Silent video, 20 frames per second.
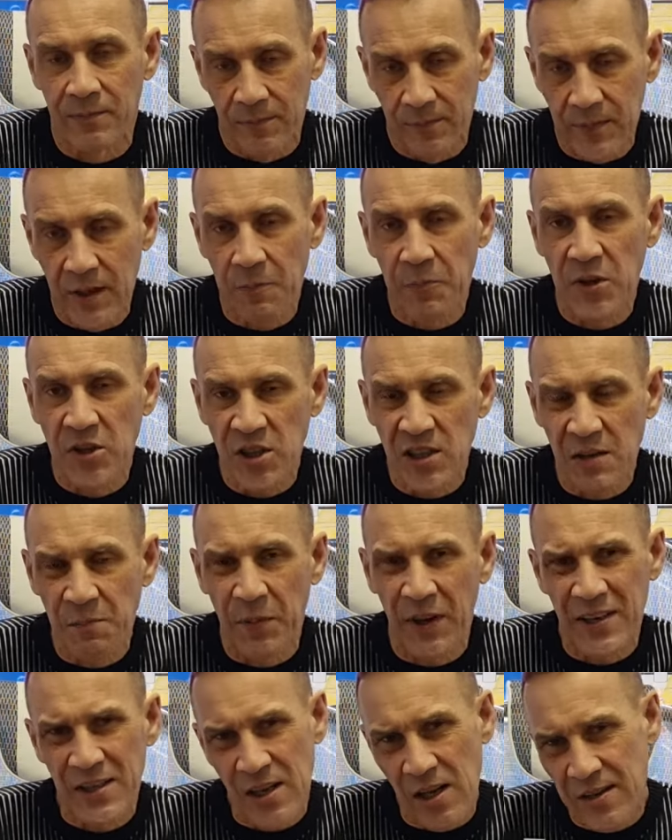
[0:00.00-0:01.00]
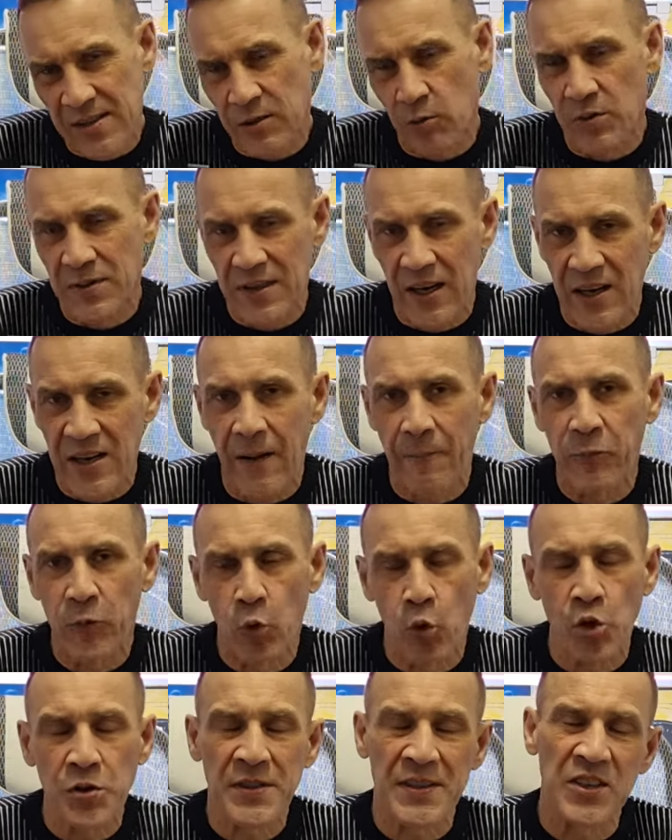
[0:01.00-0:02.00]
Напишите, пожалуйста, о, а,
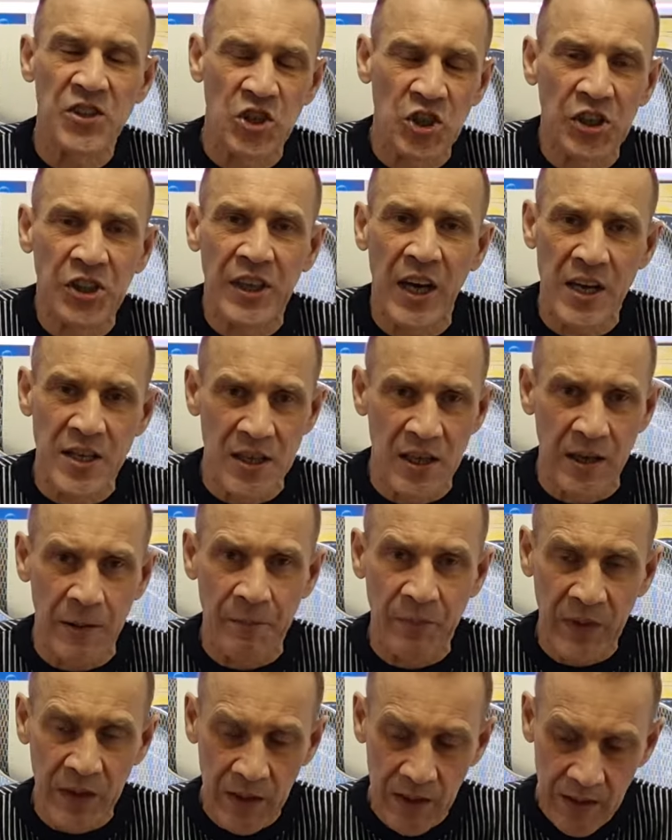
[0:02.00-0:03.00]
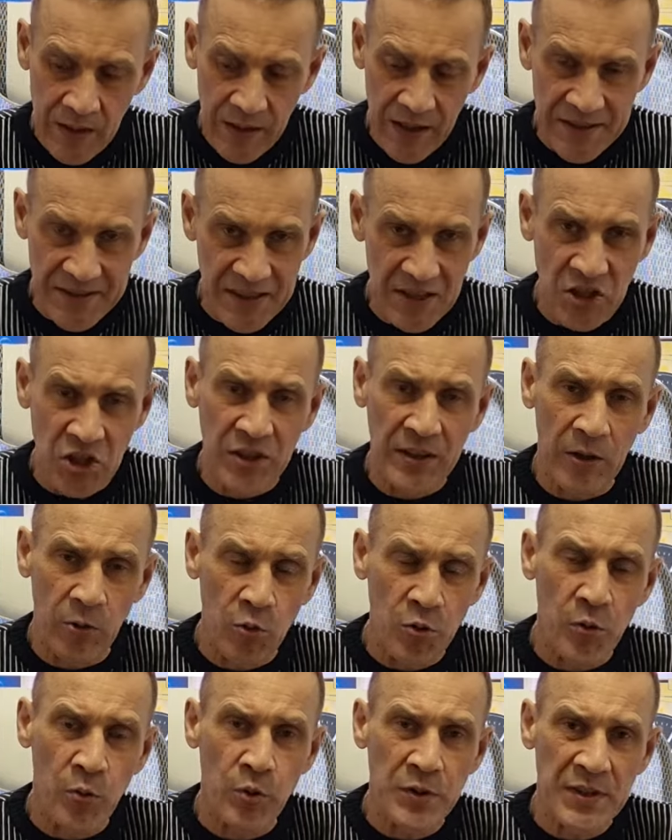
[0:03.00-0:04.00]
о сочетании, о, сочет, о,
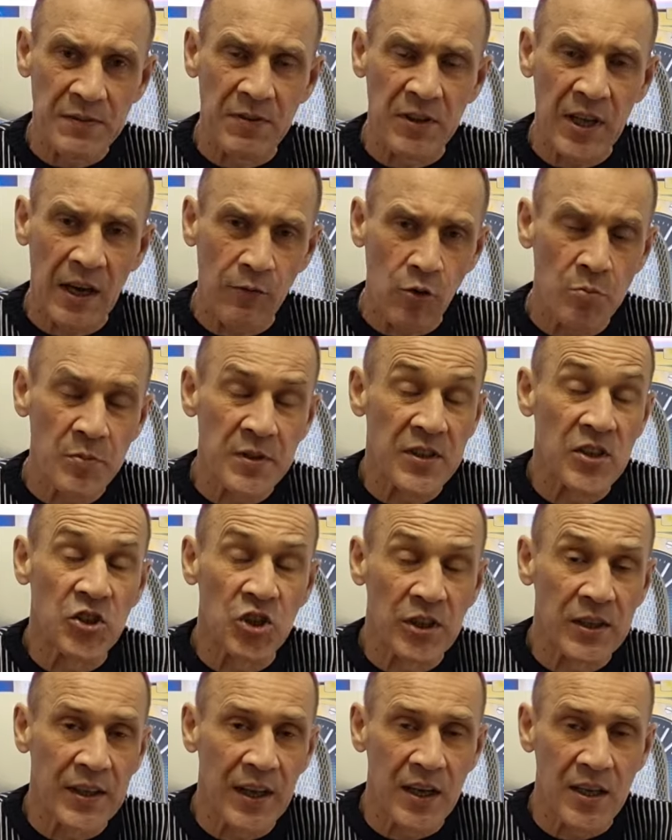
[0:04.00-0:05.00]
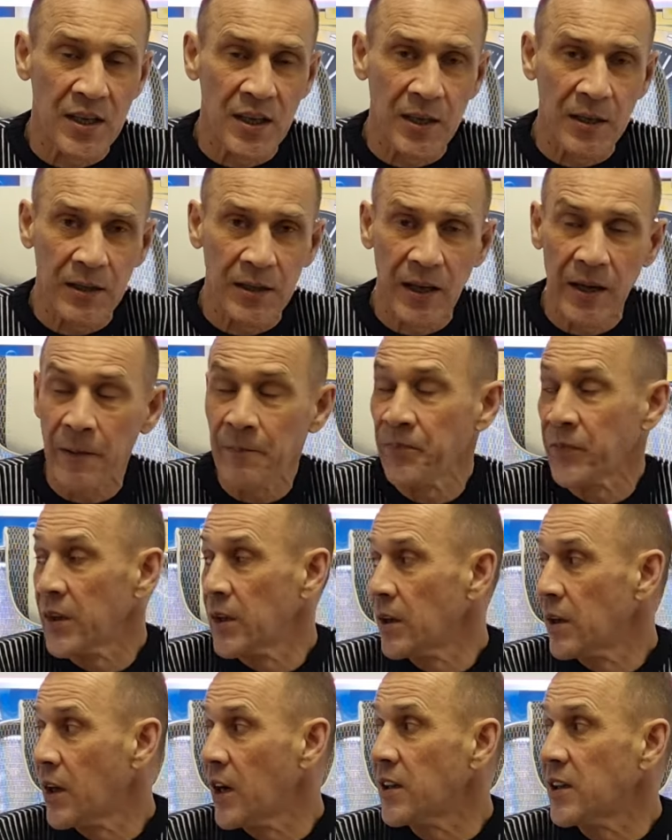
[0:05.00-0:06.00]
о цветовом сочетании, да.
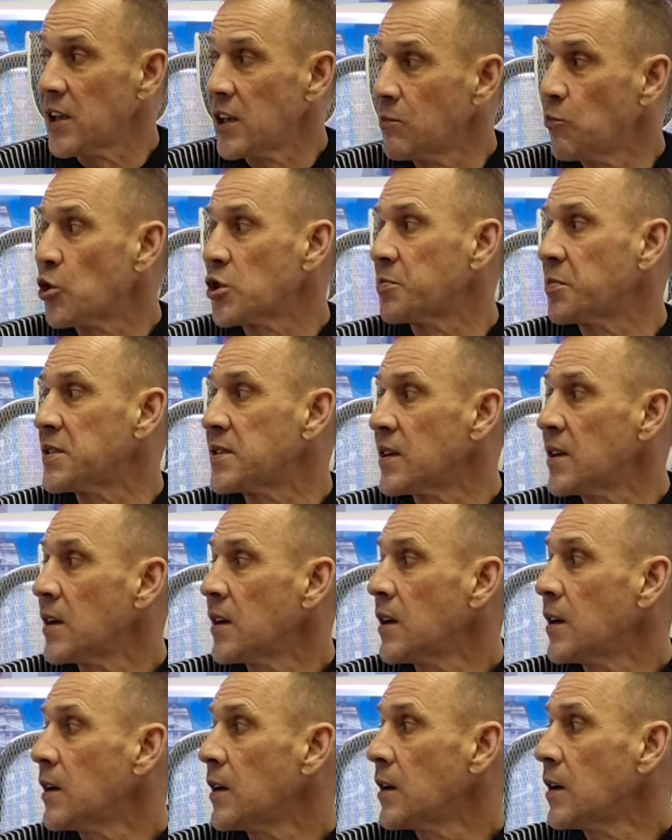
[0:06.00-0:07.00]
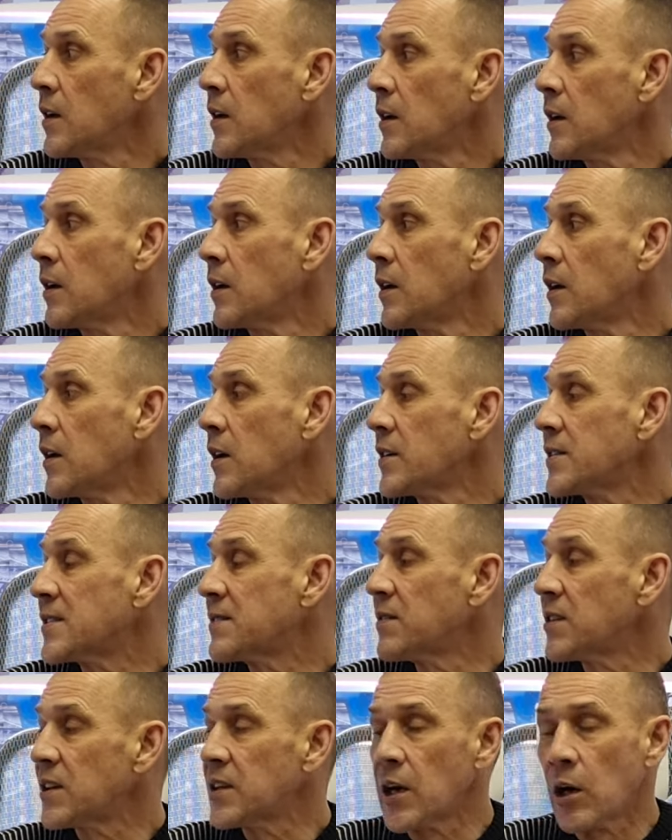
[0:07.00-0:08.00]
Какие, может быть, а,
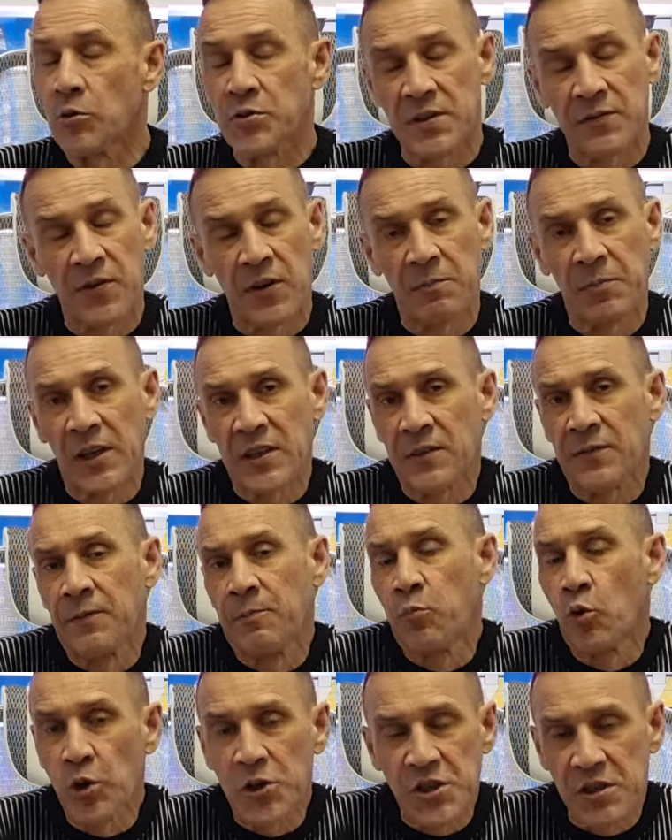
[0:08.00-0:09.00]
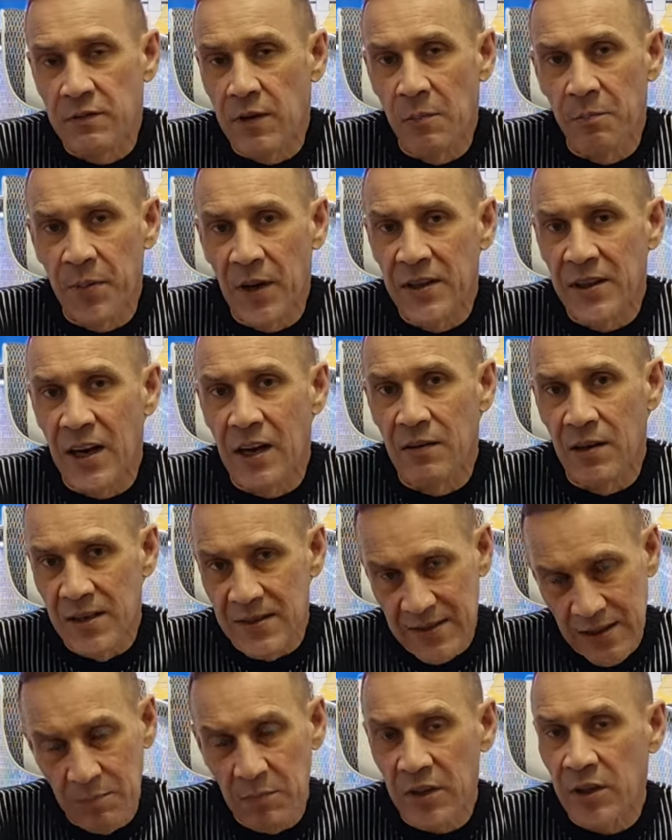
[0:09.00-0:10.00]
цвета у циферблатов больше вам
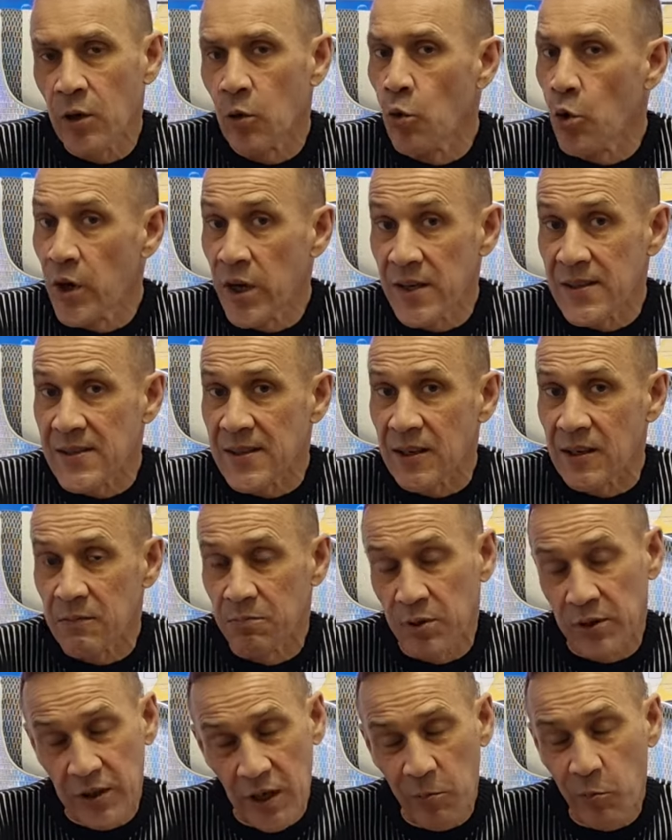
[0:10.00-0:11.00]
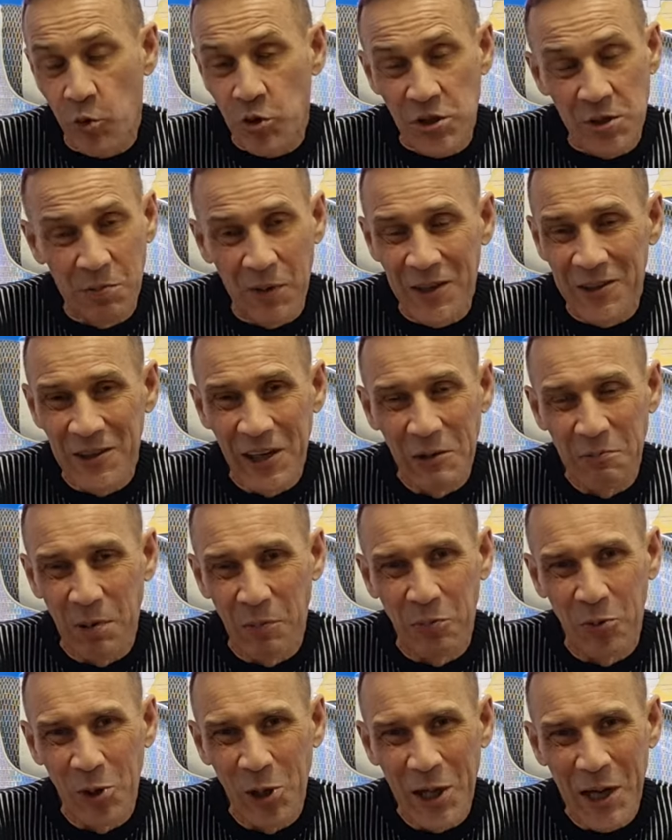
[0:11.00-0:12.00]
понравились? Именно у этих, потому что модель
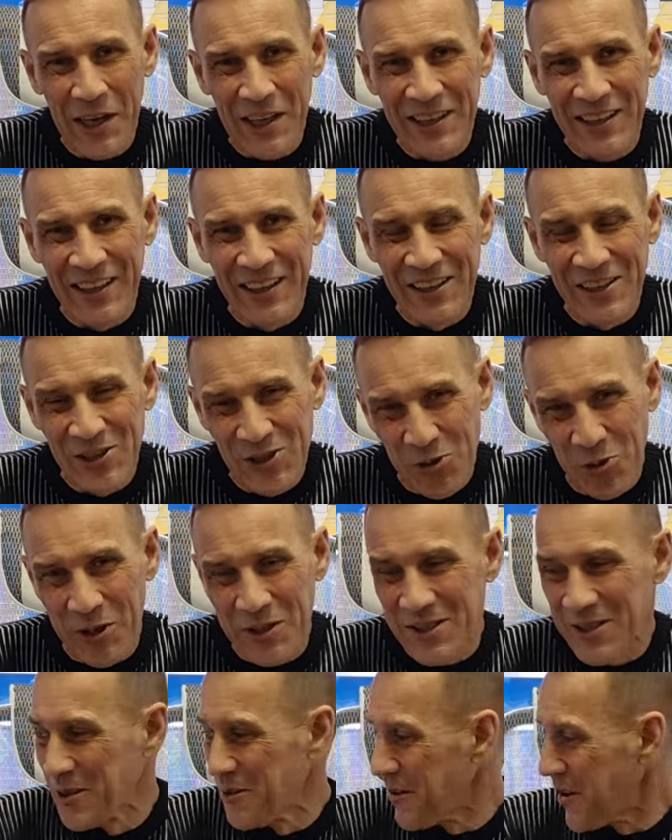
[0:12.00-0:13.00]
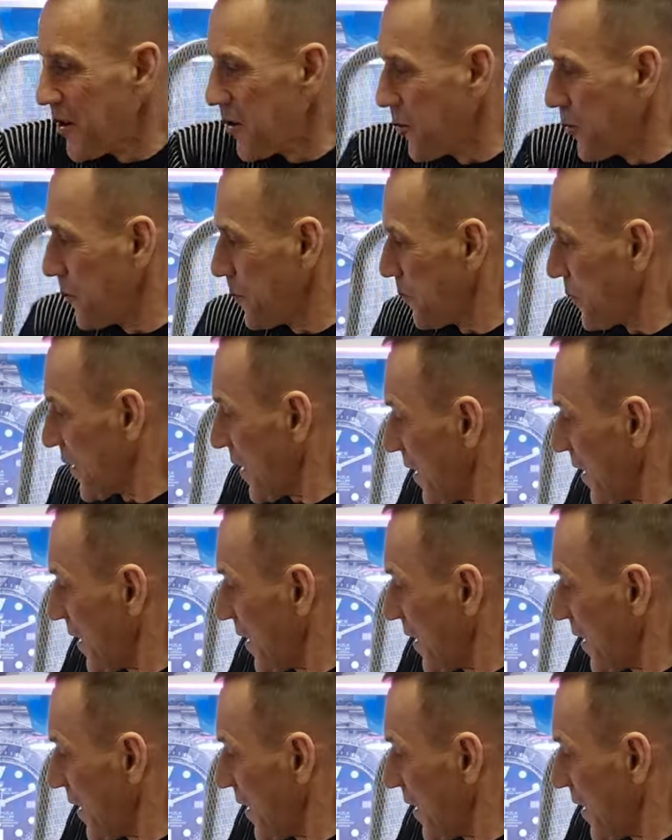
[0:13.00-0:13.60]
популярная, еще раз говорю.